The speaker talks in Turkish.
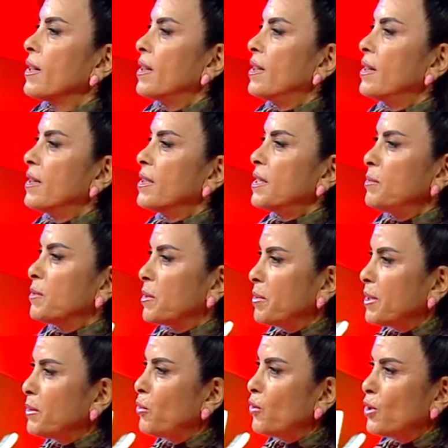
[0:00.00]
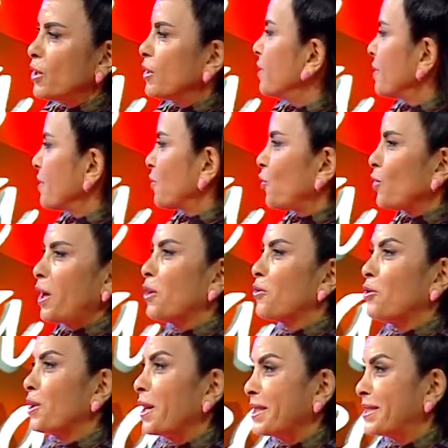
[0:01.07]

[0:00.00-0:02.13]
e, kimse beni böyle kolay kolay